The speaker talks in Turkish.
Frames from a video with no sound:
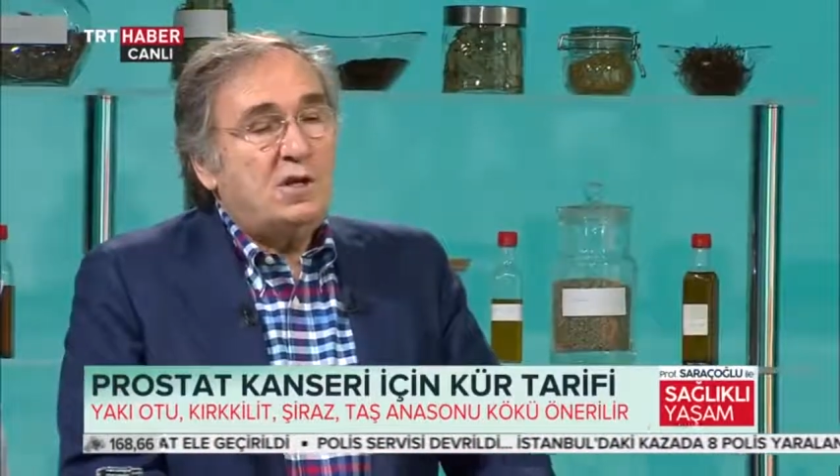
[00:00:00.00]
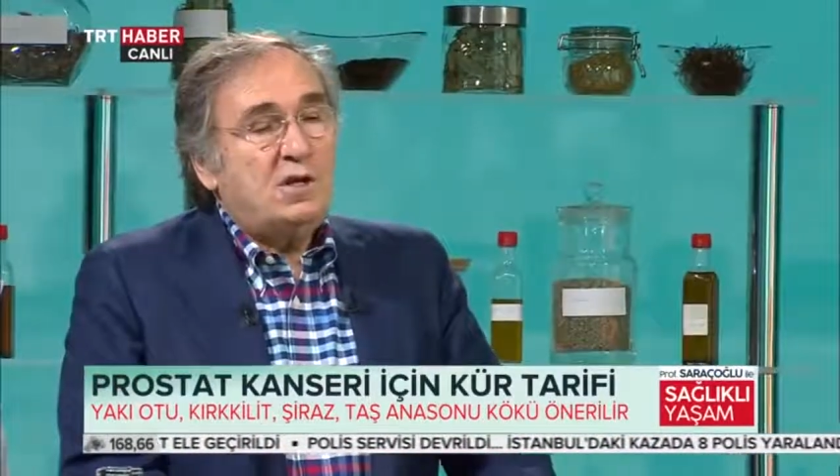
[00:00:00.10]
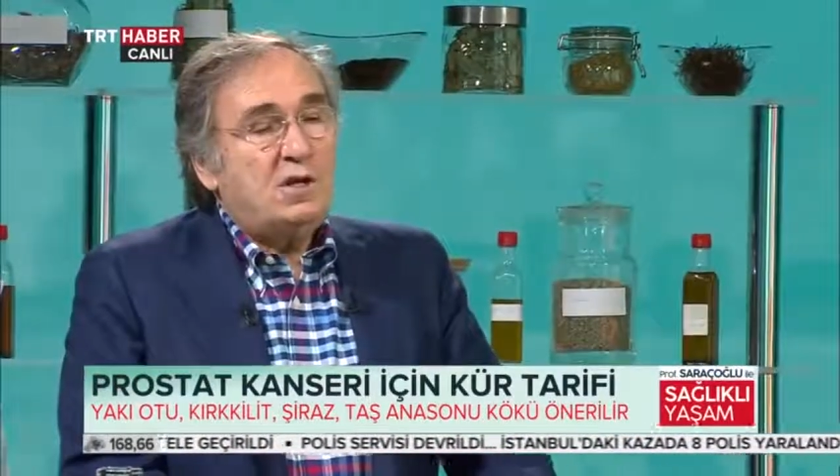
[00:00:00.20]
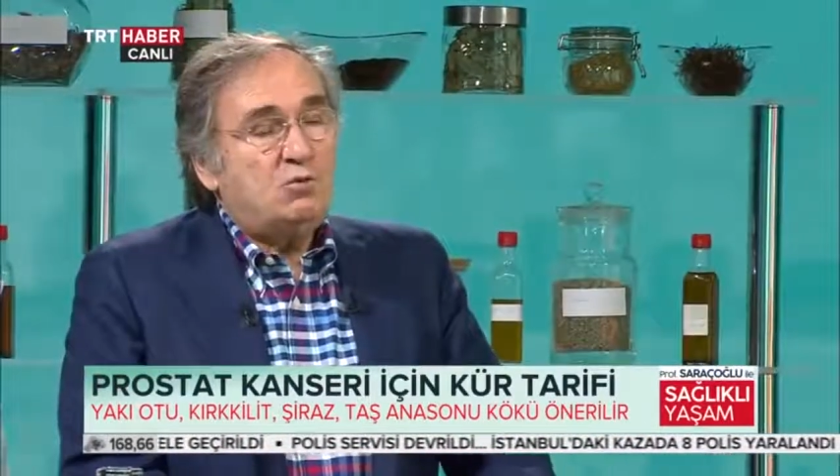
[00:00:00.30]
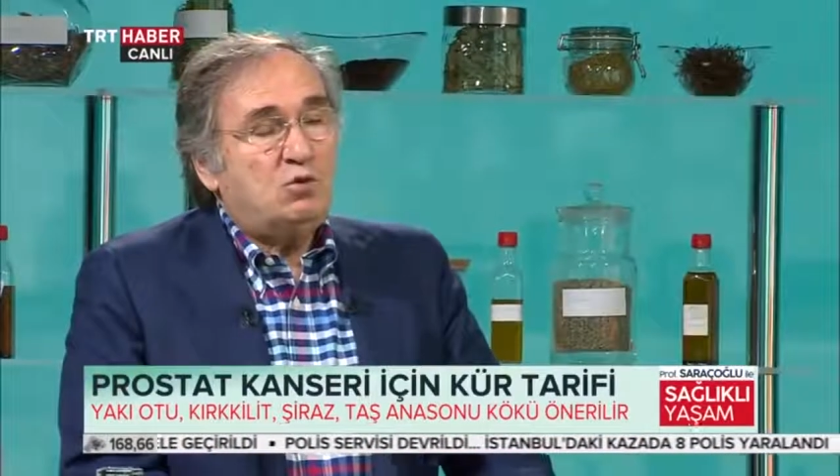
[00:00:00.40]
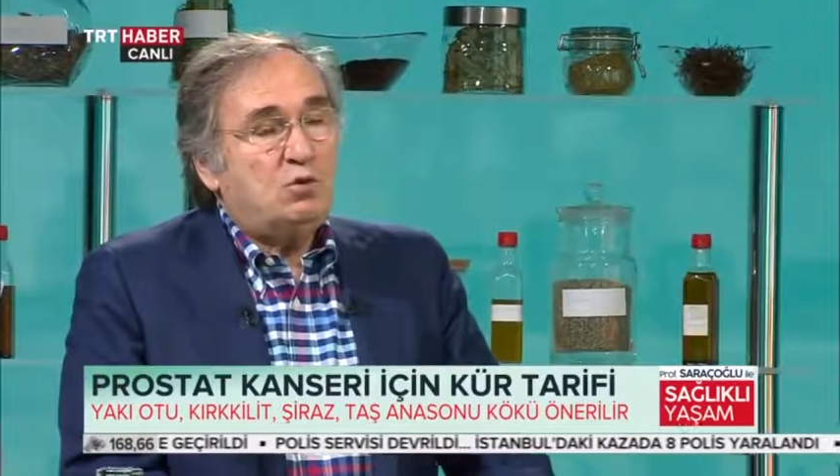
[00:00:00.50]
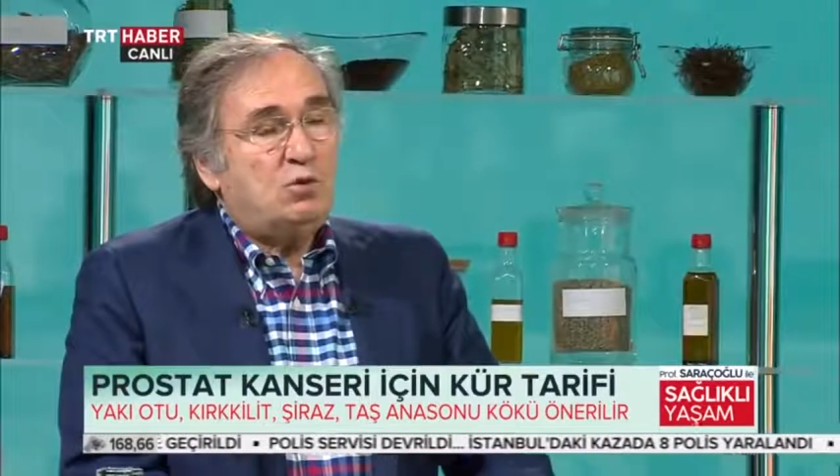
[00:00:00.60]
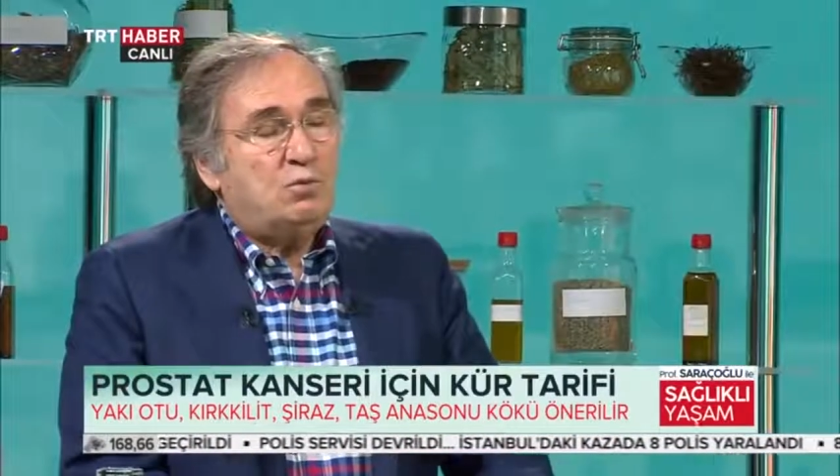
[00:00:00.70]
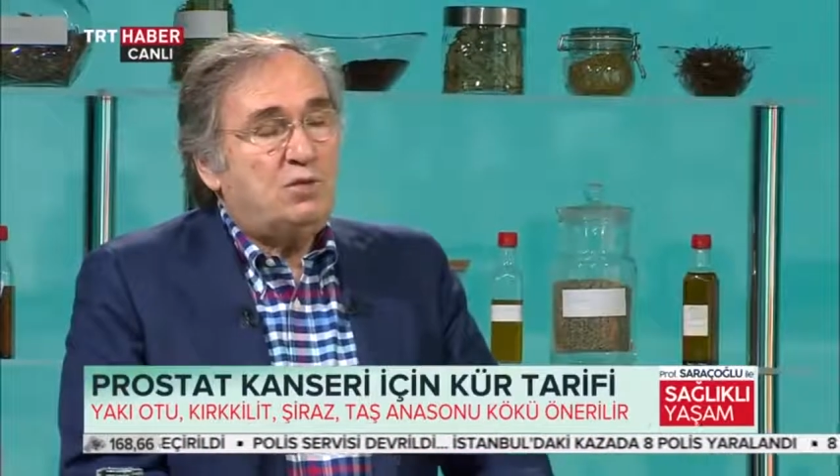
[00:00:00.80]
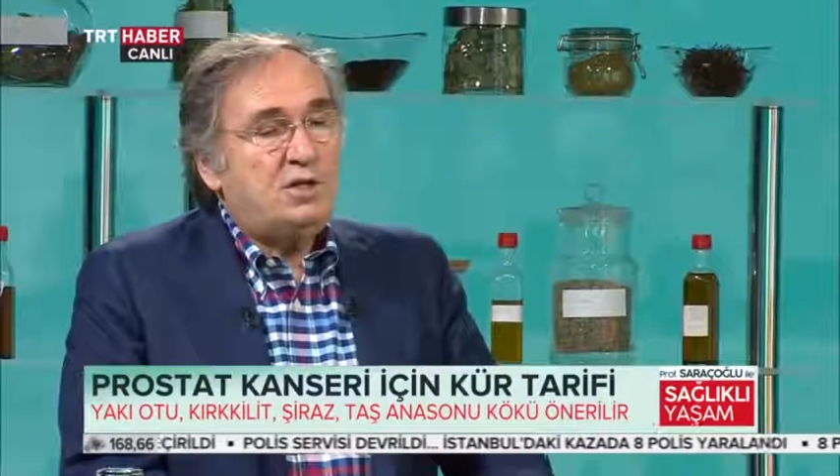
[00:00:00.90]

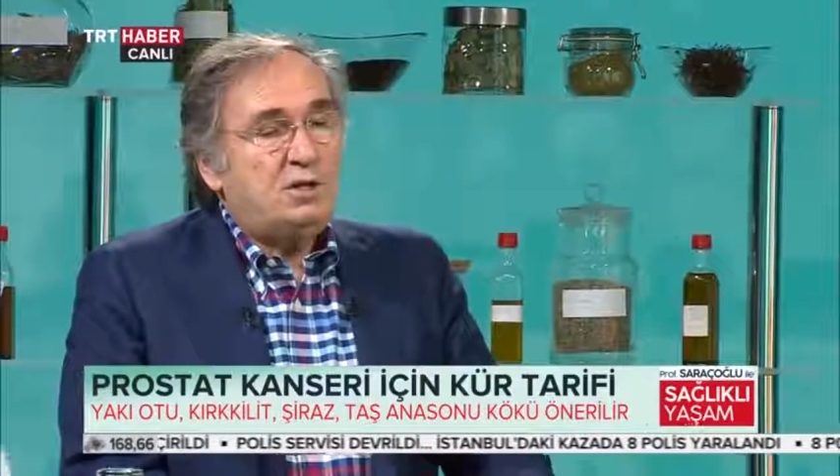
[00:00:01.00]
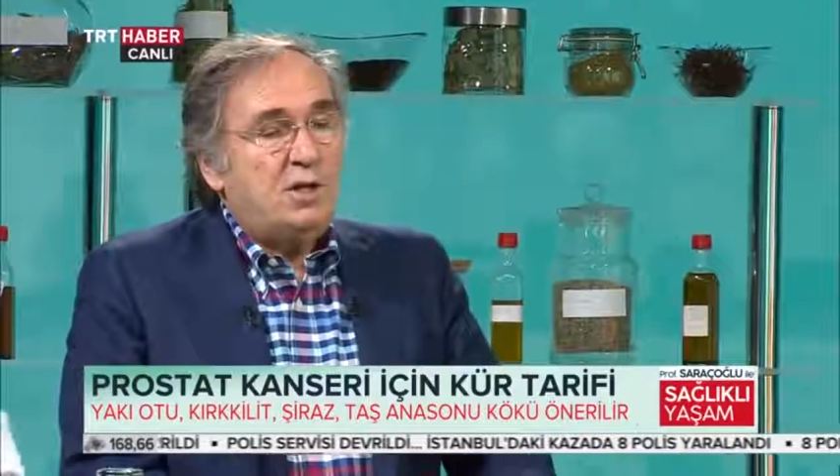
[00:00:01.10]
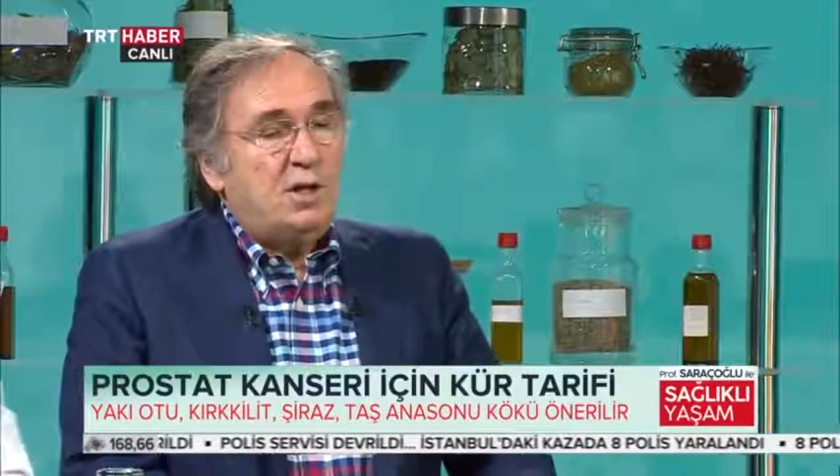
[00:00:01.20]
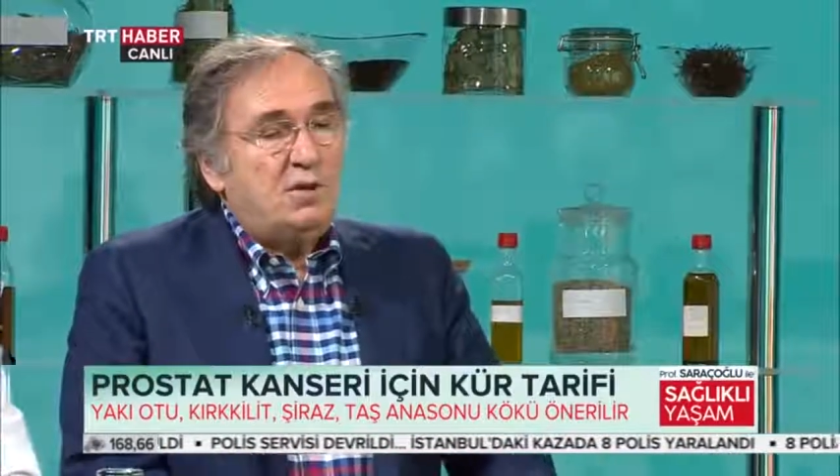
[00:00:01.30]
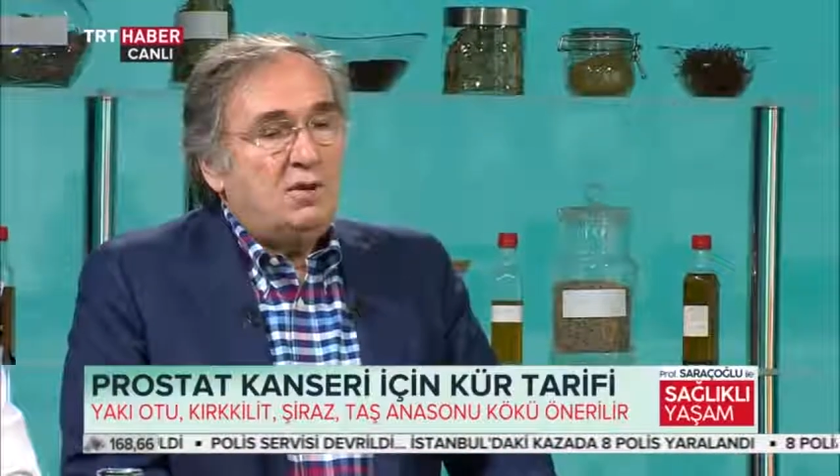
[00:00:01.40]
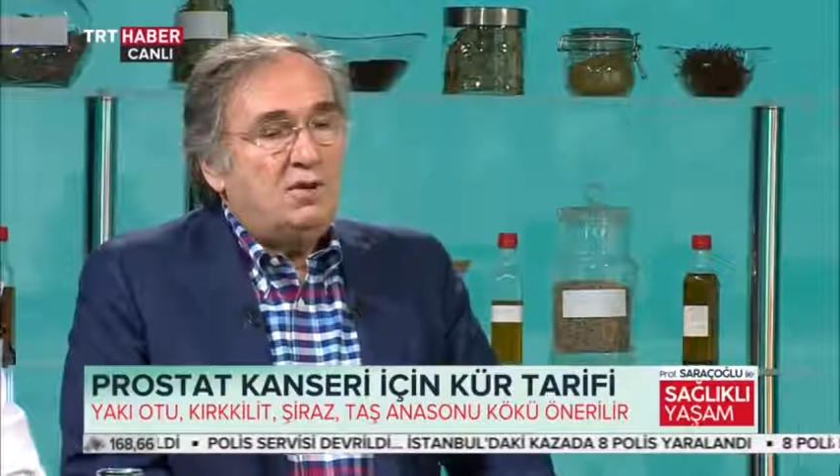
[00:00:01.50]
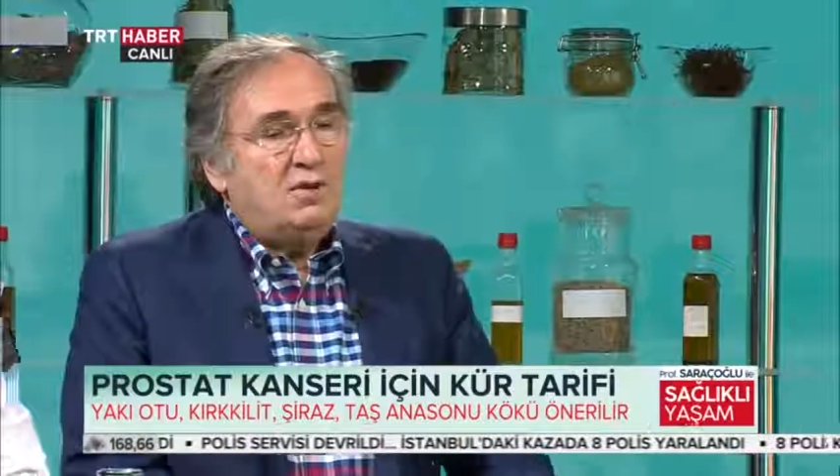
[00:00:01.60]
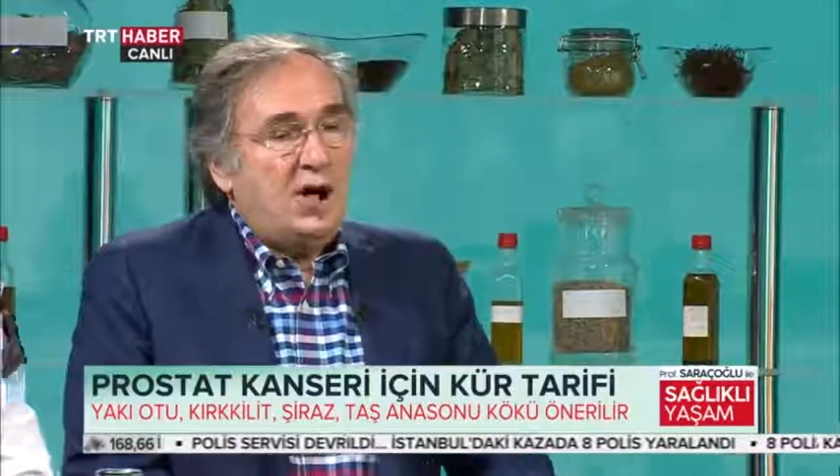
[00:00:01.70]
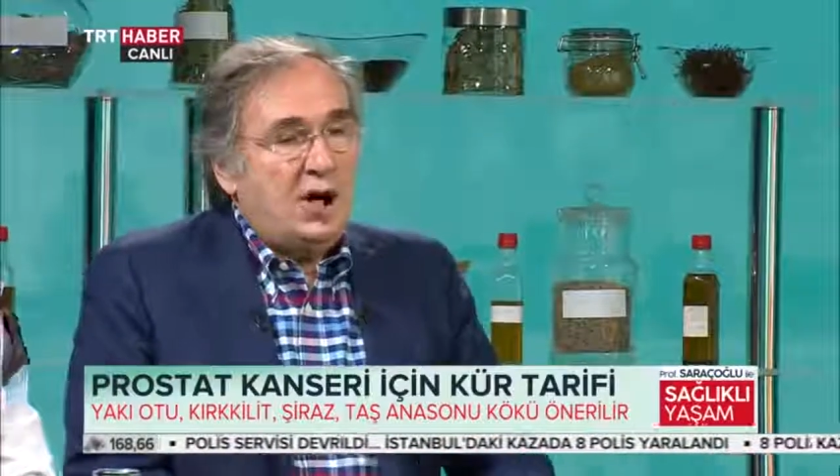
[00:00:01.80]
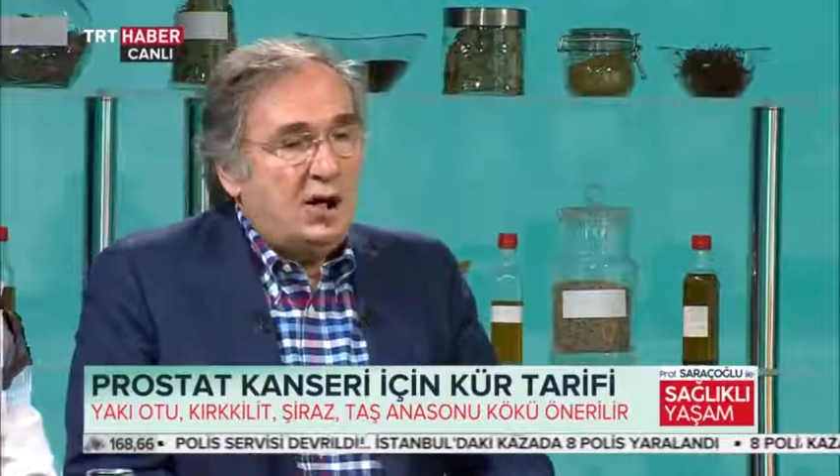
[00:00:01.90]
hemoglobin
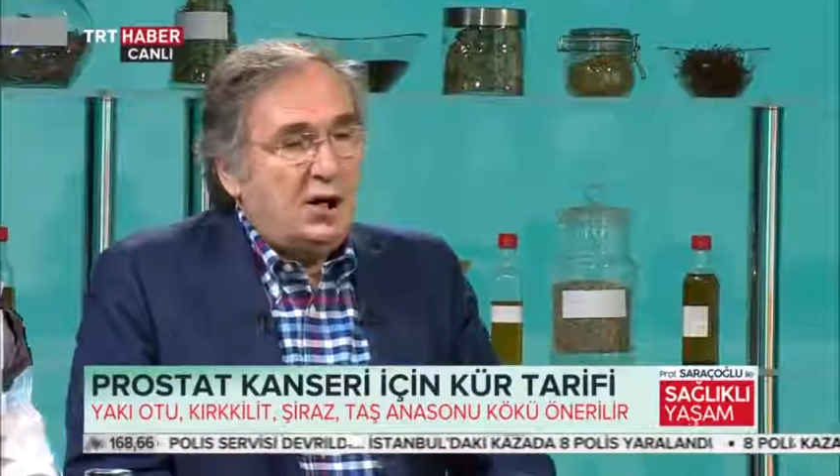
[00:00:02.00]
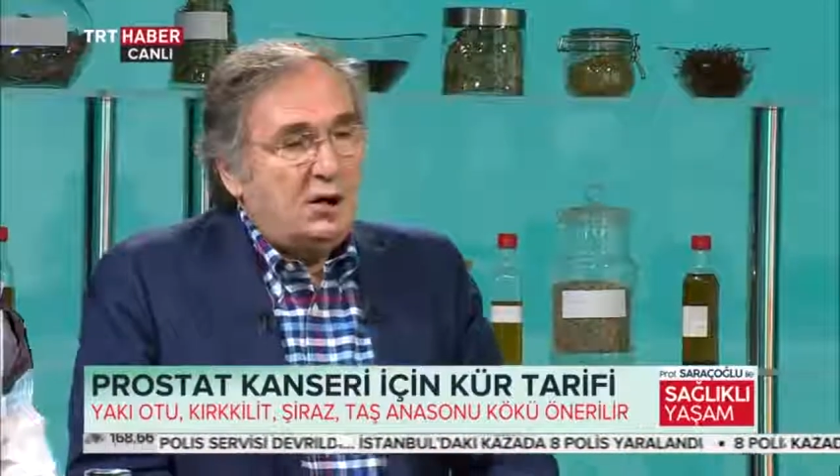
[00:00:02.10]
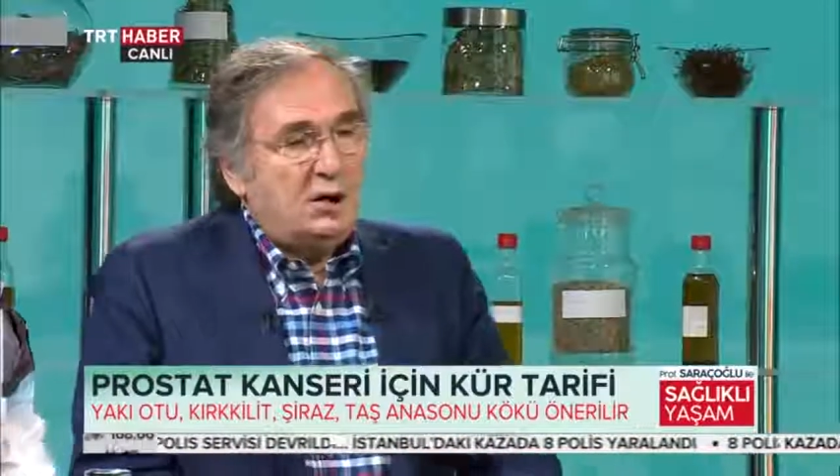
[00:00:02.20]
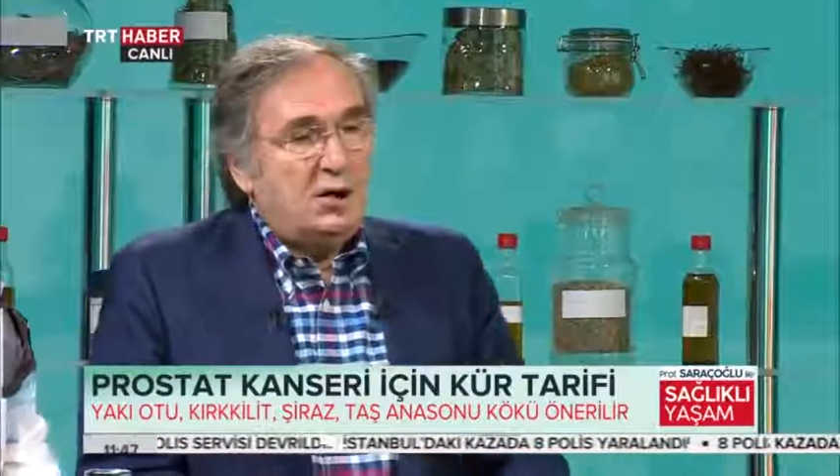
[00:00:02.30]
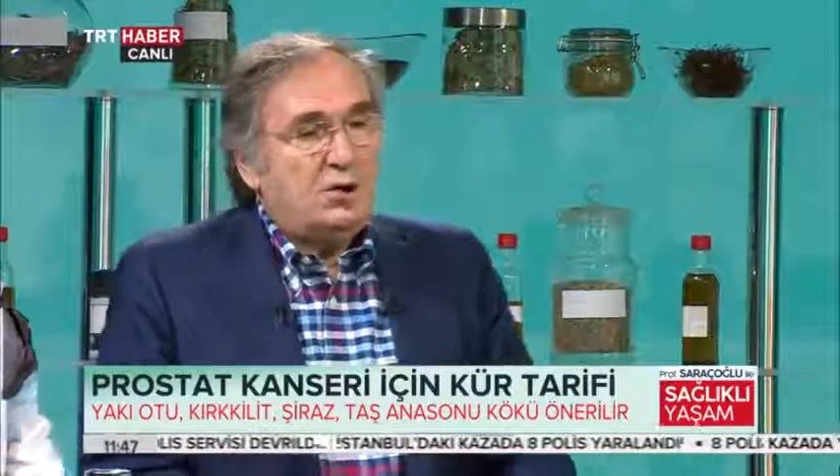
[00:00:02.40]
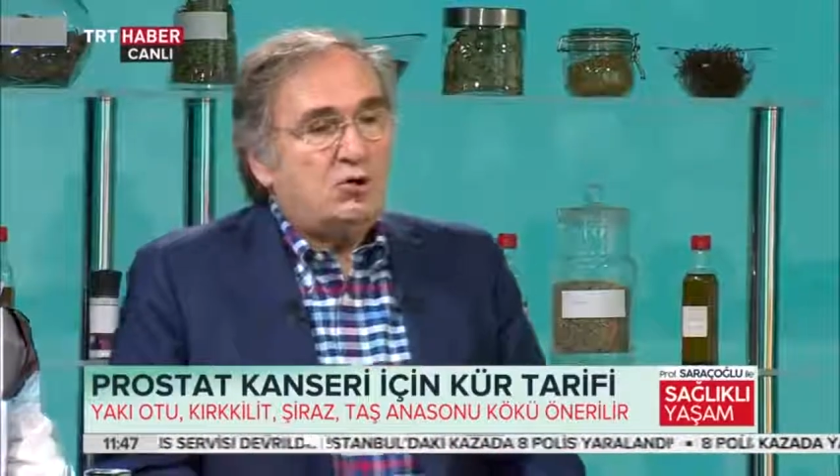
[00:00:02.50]
ve e,